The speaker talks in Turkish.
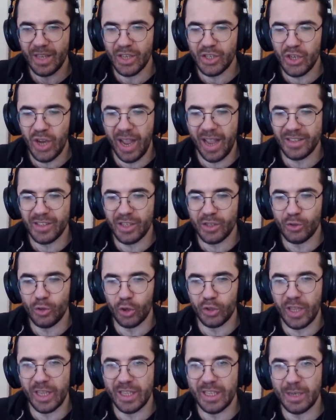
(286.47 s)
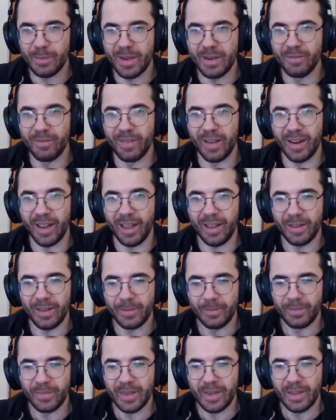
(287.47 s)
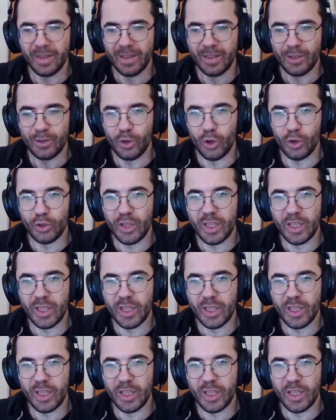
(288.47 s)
şakasız dört endirmenim var ya. Dört